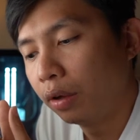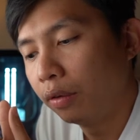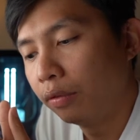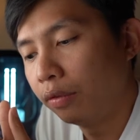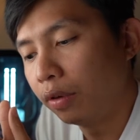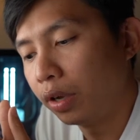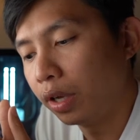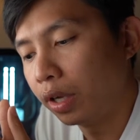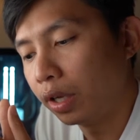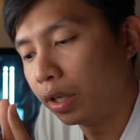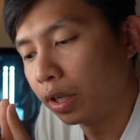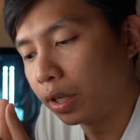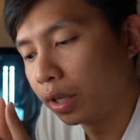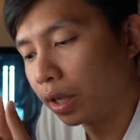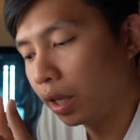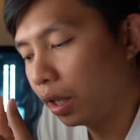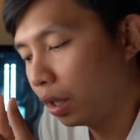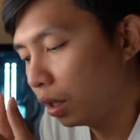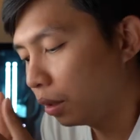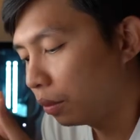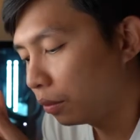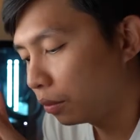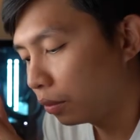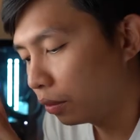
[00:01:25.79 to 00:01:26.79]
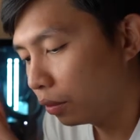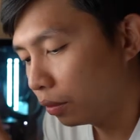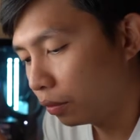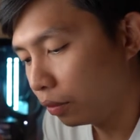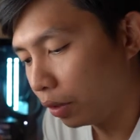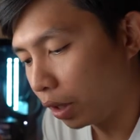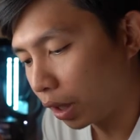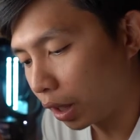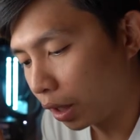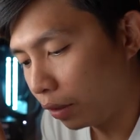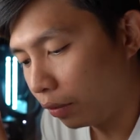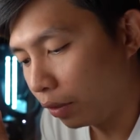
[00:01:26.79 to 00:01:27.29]
vì cái
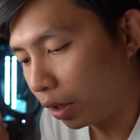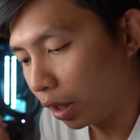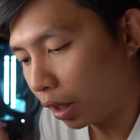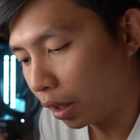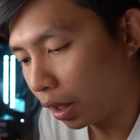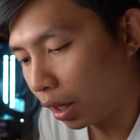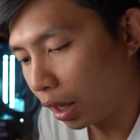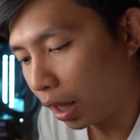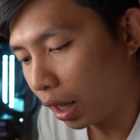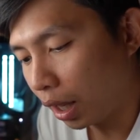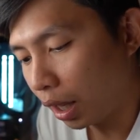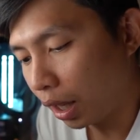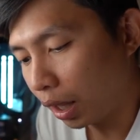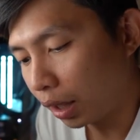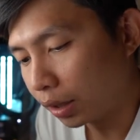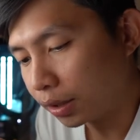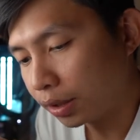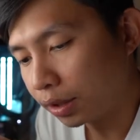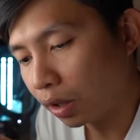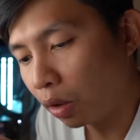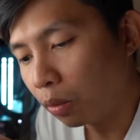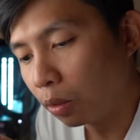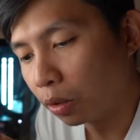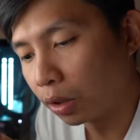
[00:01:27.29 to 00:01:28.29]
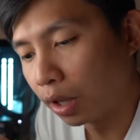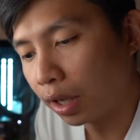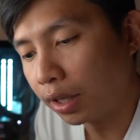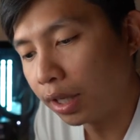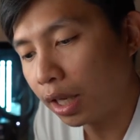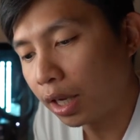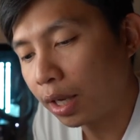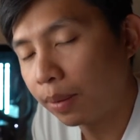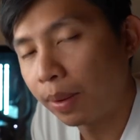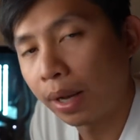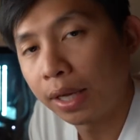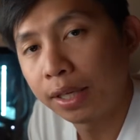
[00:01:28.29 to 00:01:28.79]
vì cái việc là sau một thời
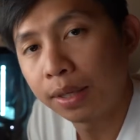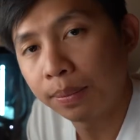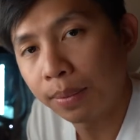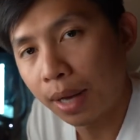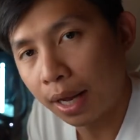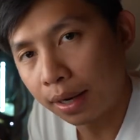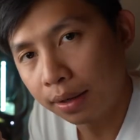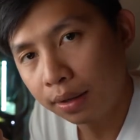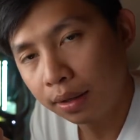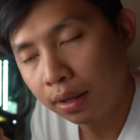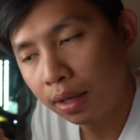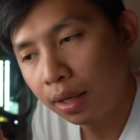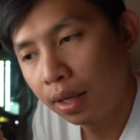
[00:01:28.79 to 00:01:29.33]
gian các bạn chụp ảnh